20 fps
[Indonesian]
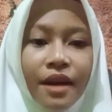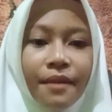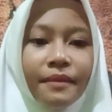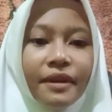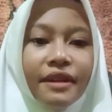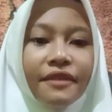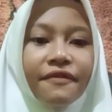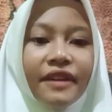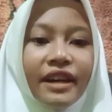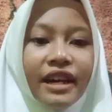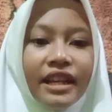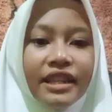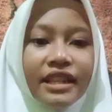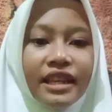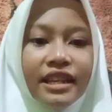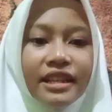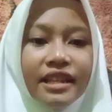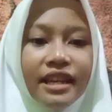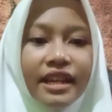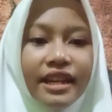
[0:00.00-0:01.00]
Manfaat
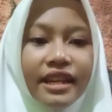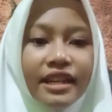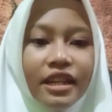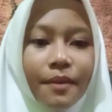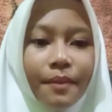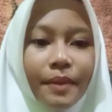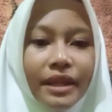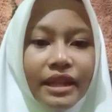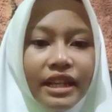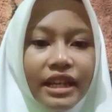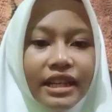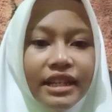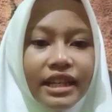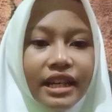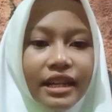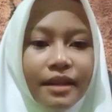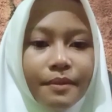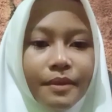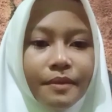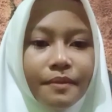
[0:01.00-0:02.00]
yang saya dapatkan
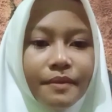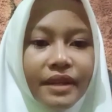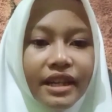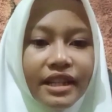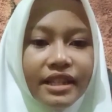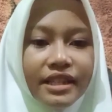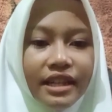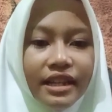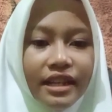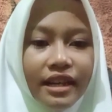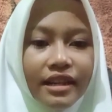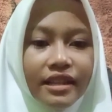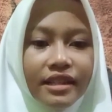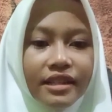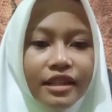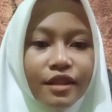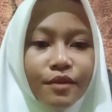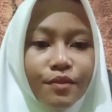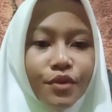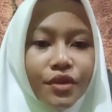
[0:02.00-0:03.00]
dari pembelajaran
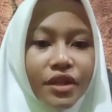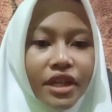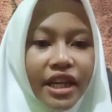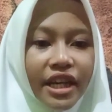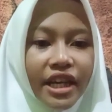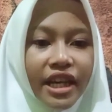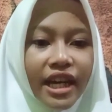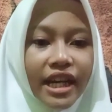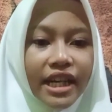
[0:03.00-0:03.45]
seni budaya